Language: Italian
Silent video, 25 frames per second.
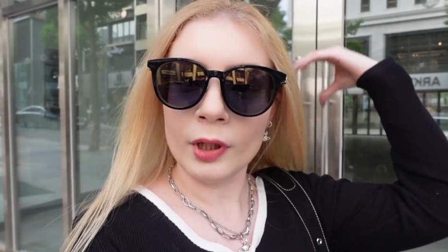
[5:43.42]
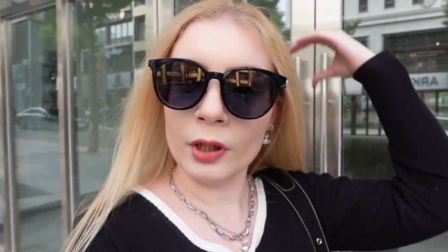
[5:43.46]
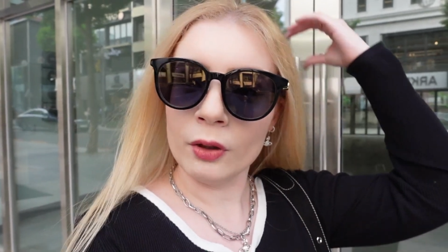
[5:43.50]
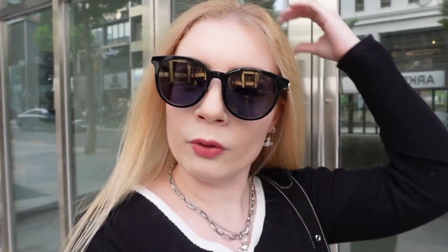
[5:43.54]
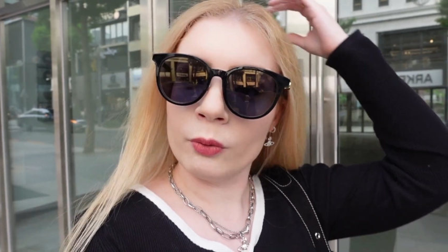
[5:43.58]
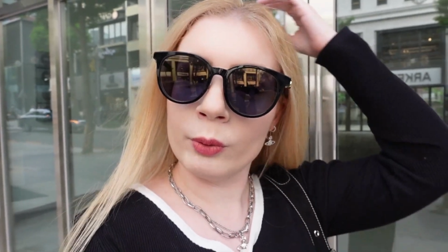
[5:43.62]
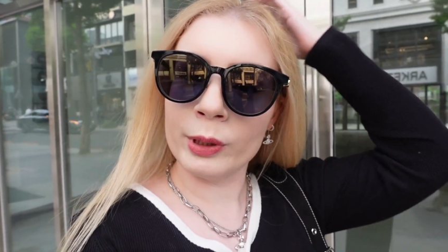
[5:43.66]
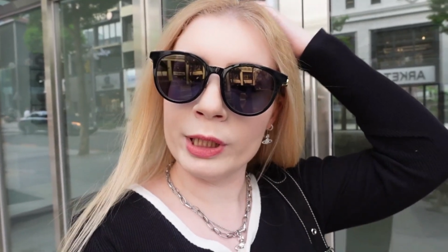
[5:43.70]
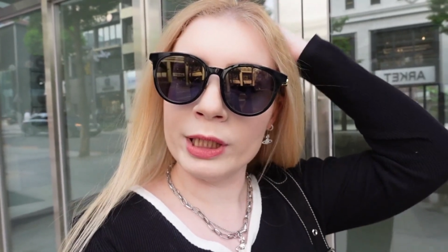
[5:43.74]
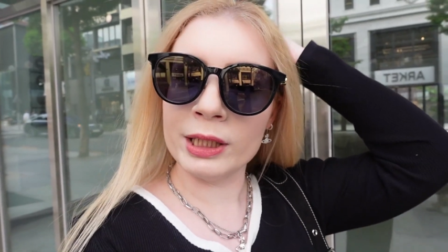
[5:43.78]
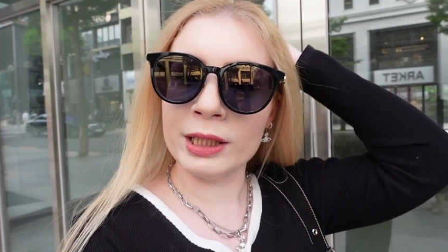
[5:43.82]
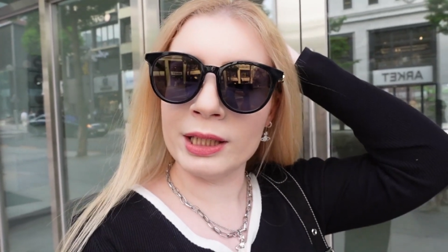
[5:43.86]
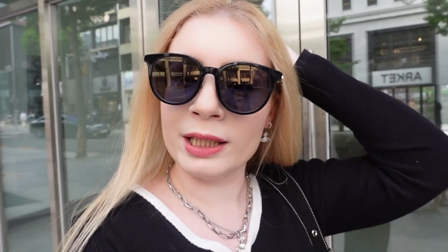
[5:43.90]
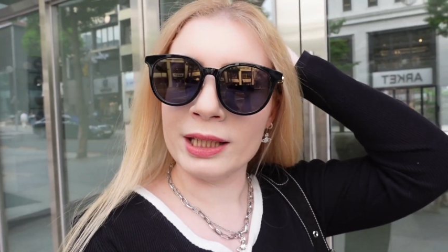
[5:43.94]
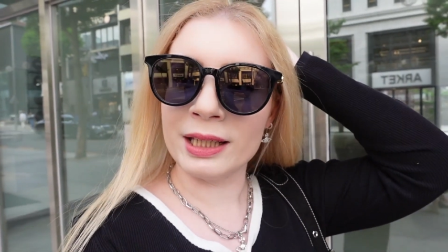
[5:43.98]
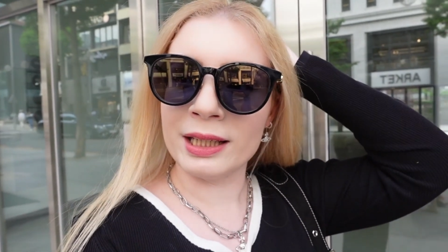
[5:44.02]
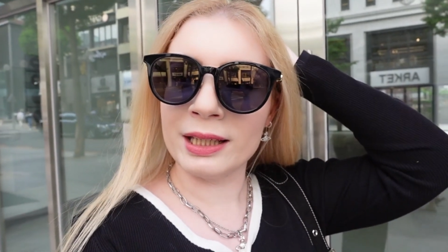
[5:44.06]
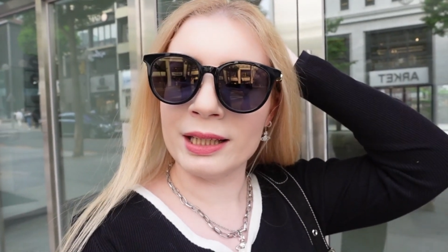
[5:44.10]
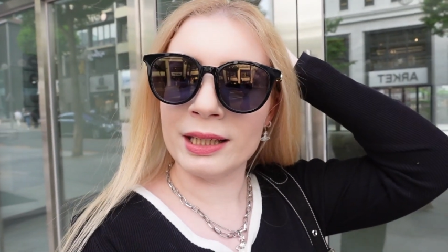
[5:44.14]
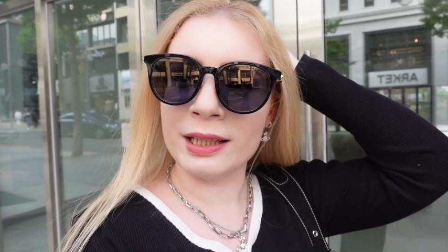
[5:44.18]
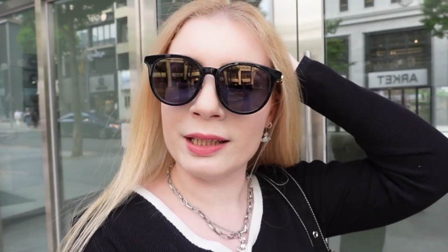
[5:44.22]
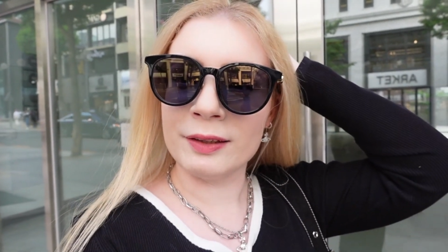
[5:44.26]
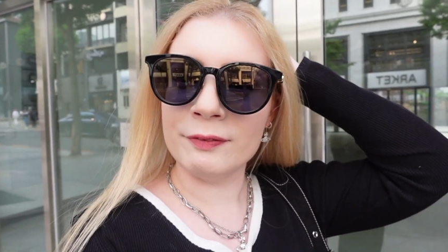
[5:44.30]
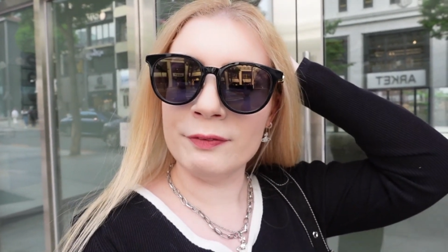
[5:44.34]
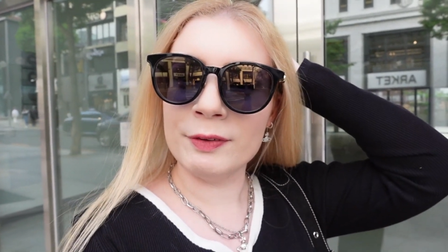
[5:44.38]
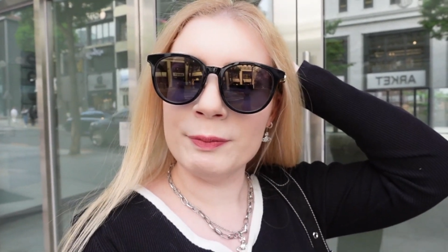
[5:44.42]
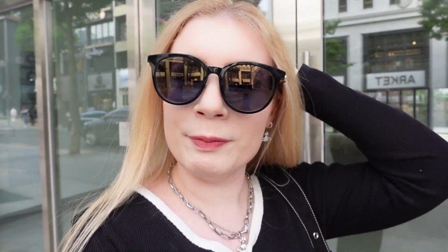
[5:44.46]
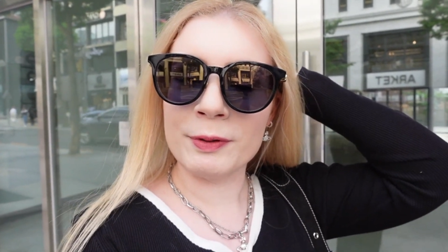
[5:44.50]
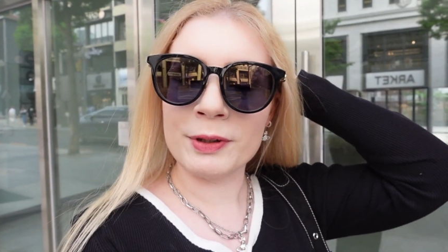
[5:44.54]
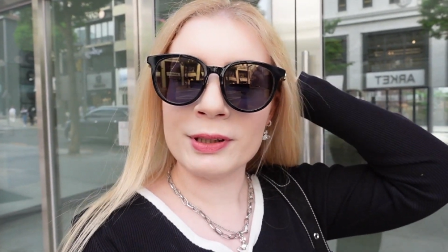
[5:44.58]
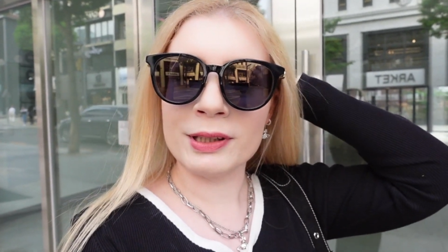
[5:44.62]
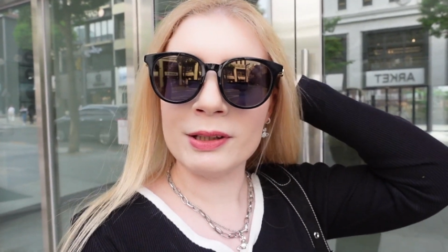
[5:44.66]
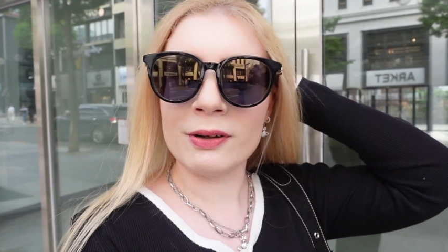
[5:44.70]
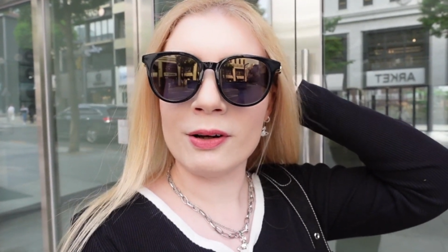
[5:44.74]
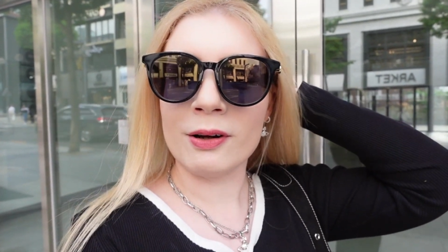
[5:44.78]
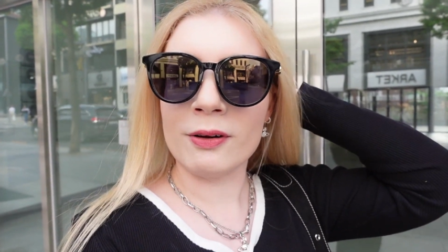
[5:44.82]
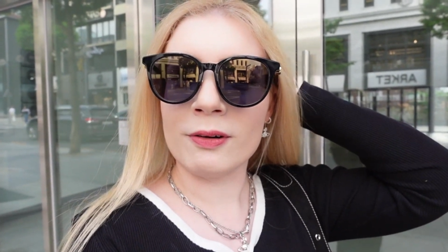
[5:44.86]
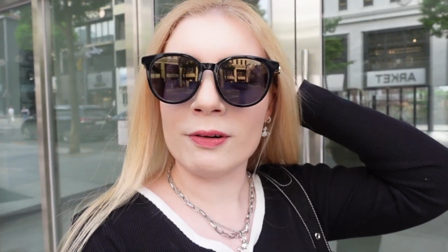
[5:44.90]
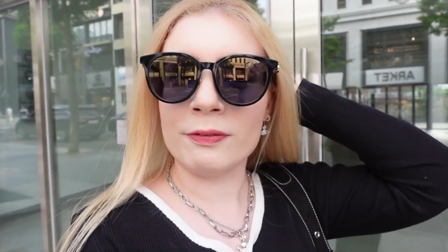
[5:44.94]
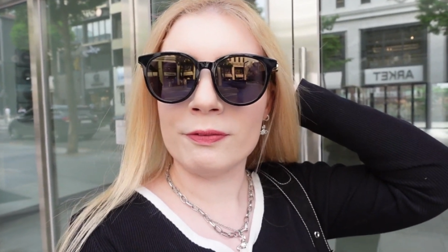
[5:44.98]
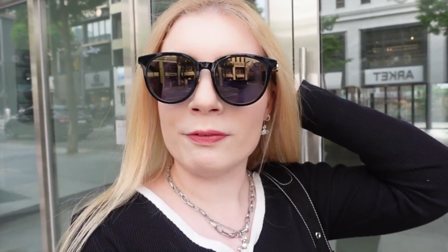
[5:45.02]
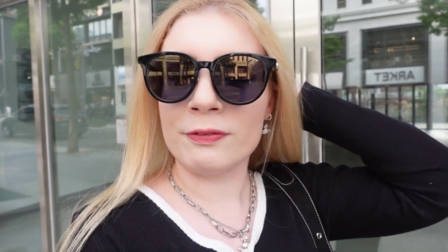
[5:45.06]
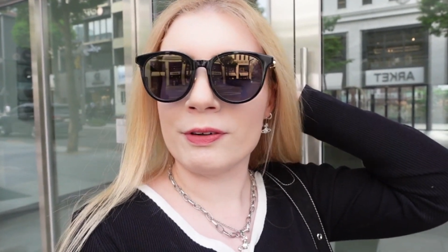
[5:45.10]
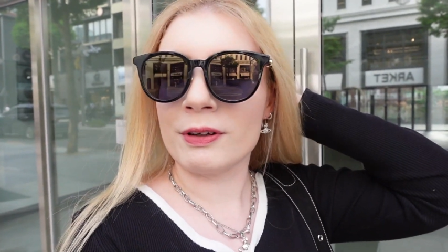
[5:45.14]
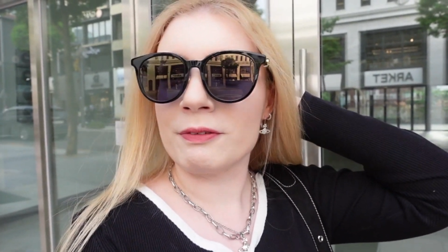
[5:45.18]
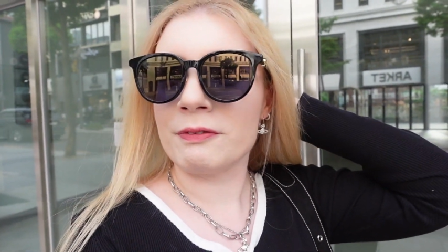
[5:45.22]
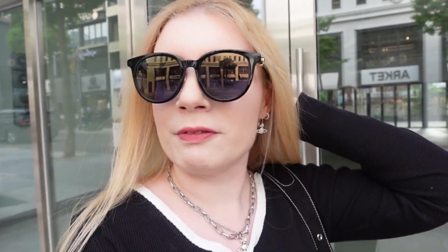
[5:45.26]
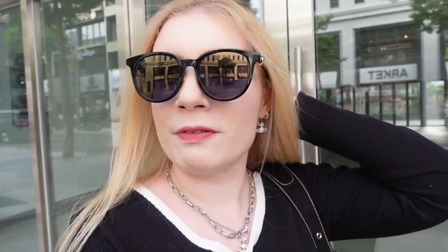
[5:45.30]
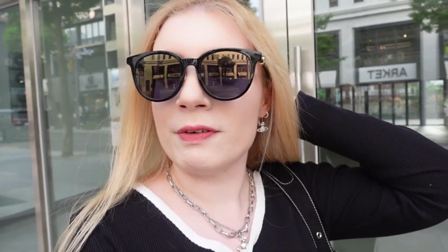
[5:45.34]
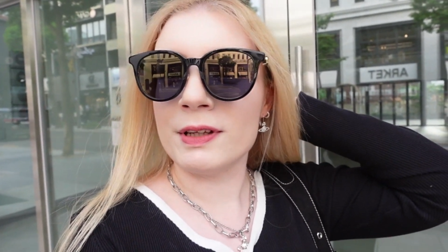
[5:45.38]
Quindi vi porterò a
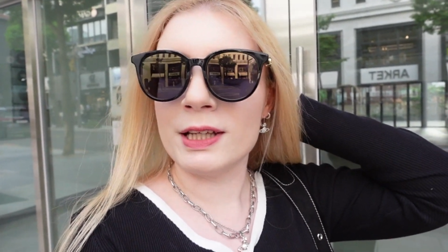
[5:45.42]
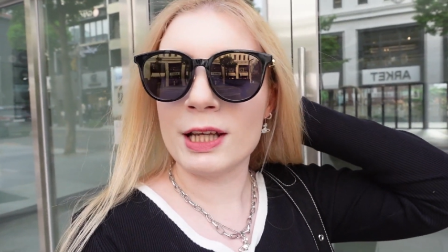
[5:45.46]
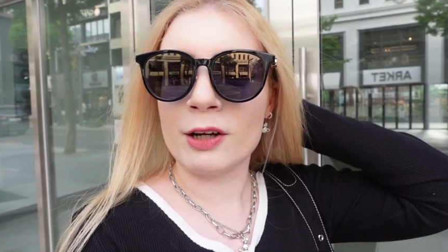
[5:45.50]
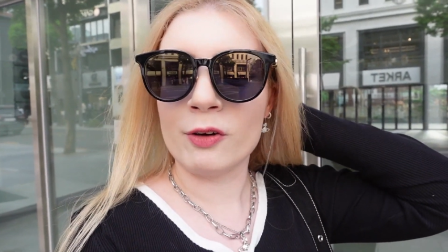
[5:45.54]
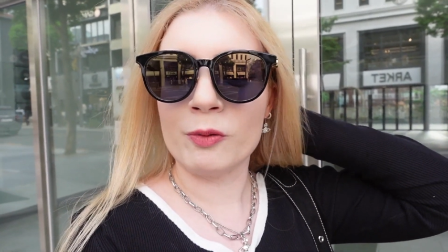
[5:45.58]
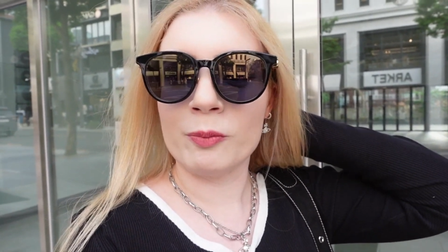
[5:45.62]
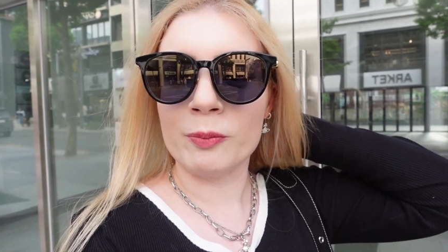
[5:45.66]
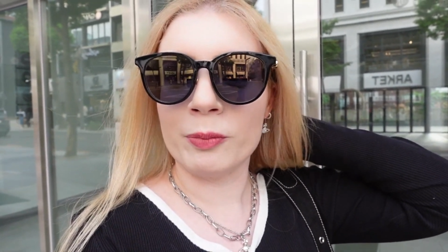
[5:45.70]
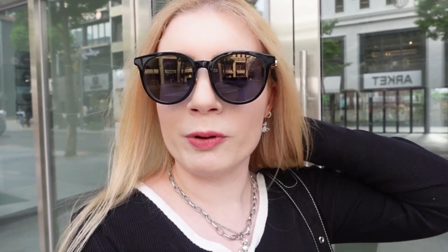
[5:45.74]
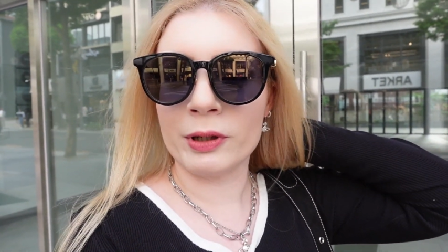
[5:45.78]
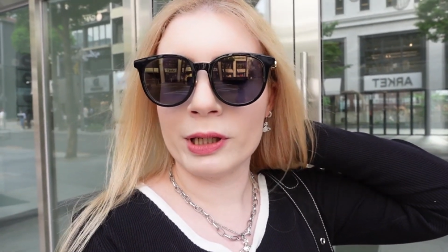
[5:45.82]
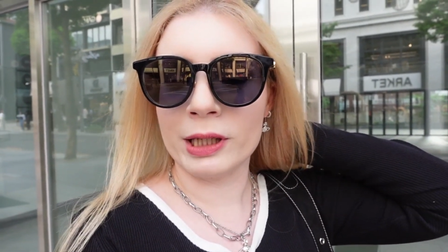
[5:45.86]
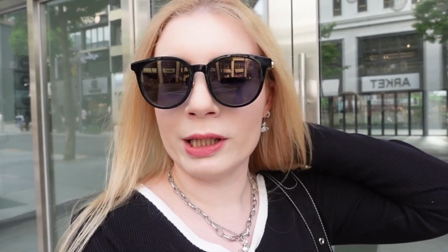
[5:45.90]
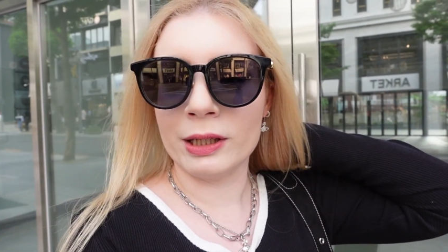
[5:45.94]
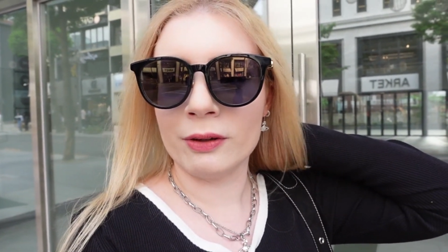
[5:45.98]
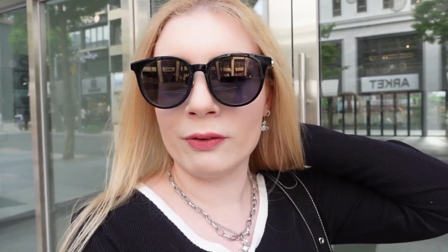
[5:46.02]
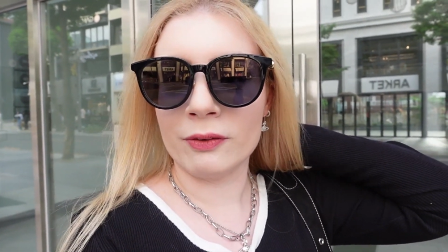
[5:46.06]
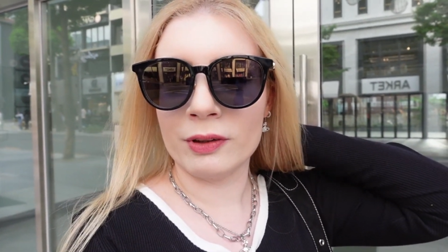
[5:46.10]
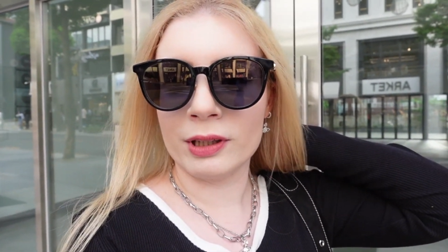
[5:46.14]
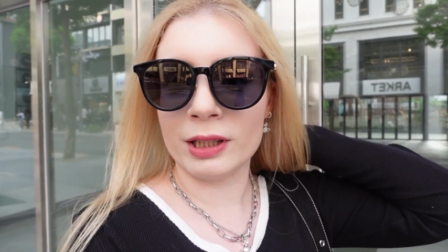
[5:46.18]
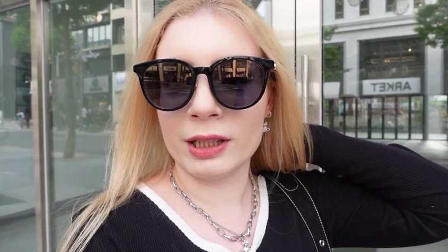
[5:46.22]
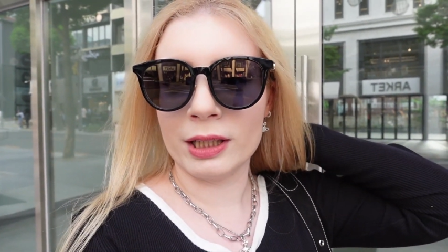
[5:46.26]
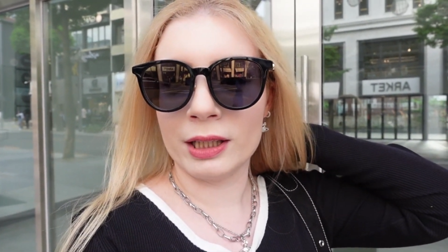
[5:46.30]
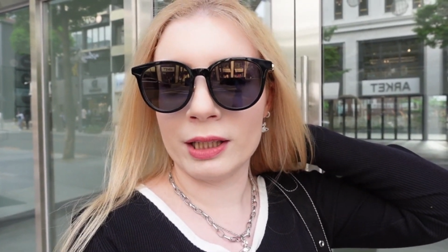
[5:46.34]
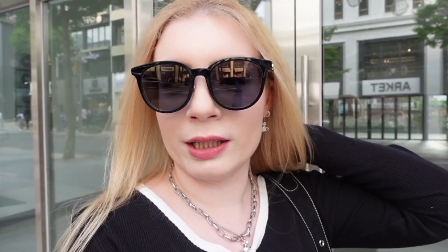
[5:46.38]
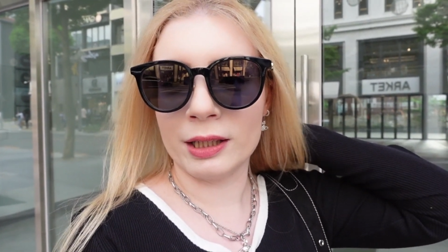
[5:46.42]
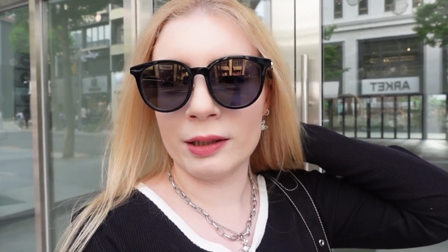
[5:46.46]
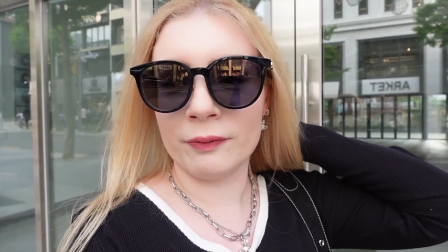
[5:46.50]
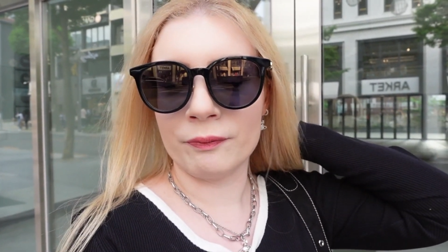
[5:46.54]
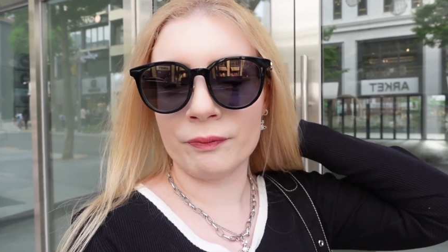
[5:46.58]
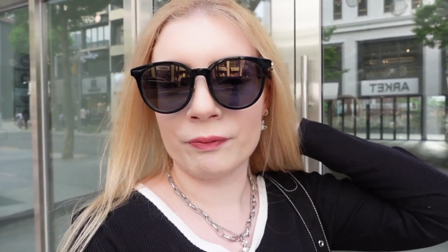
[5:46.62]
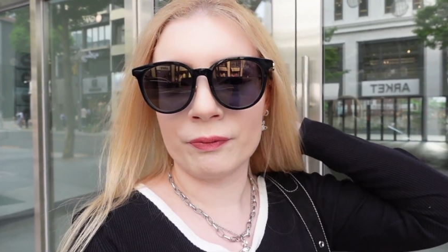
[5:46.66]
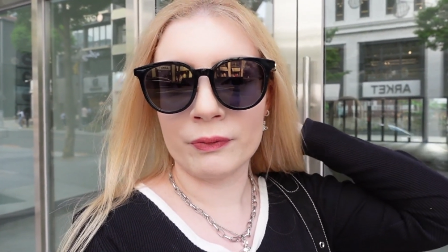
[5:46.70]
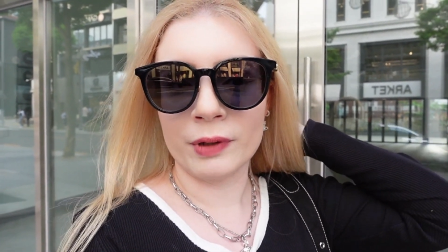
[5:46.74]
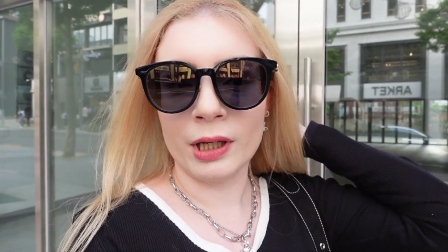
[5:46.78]
farvi vedere un pochino di